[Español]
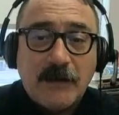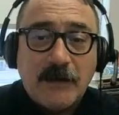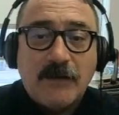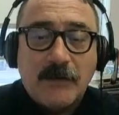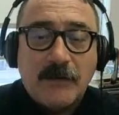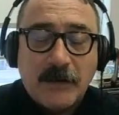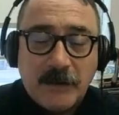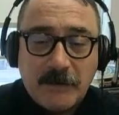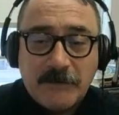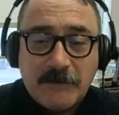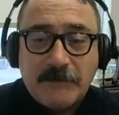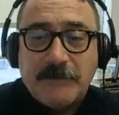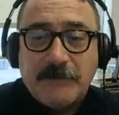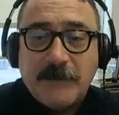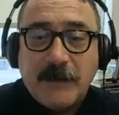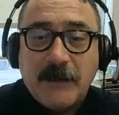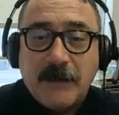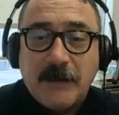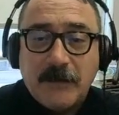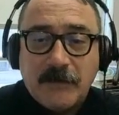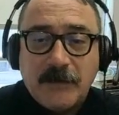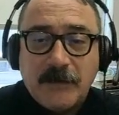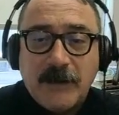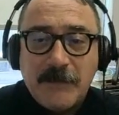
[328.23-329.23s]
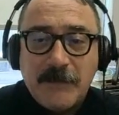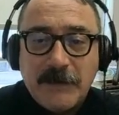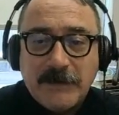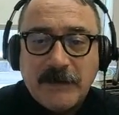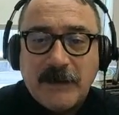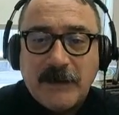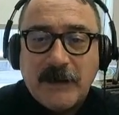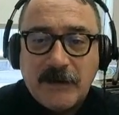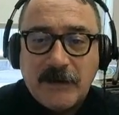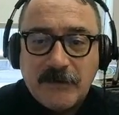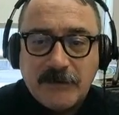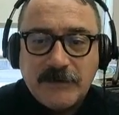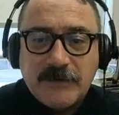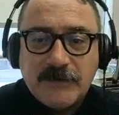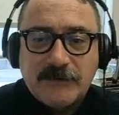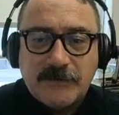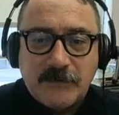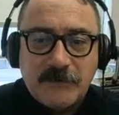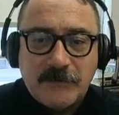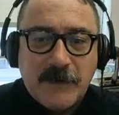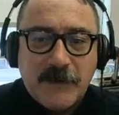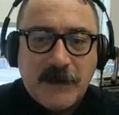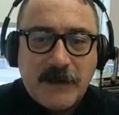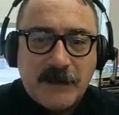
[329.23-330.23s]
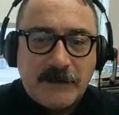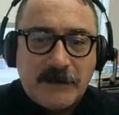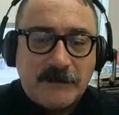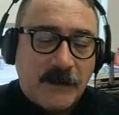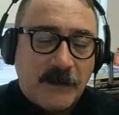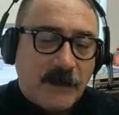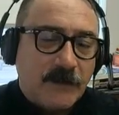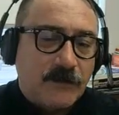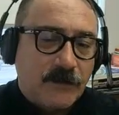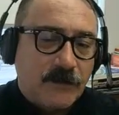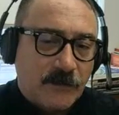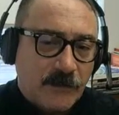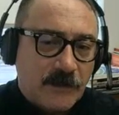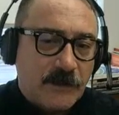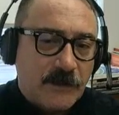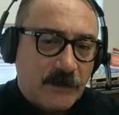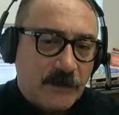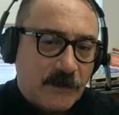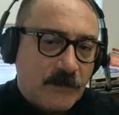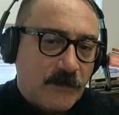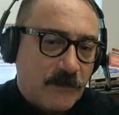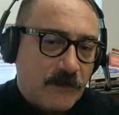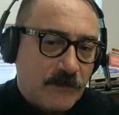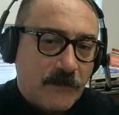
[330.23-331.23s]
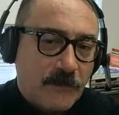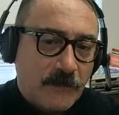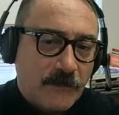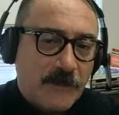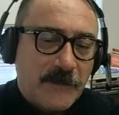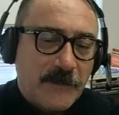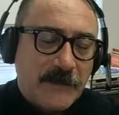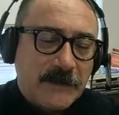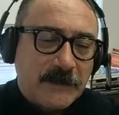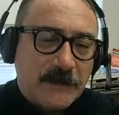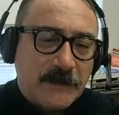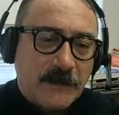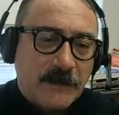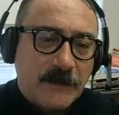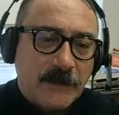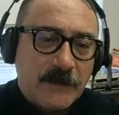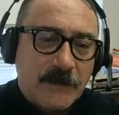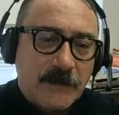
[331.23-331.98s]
los, límites en la noche son más estrictos, eh, obviamente.